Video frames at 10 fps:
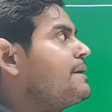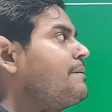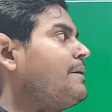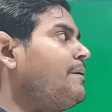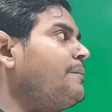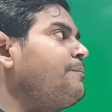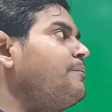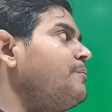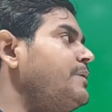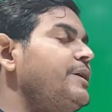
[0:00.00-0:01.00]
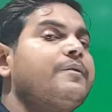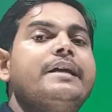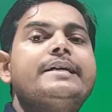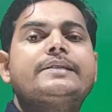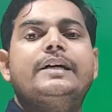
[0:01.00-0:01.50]
कि
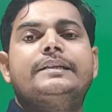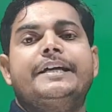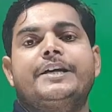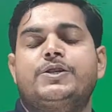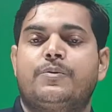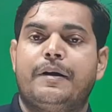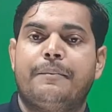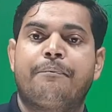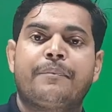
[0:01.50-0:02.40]
न्यूक्लियस कहते किसको है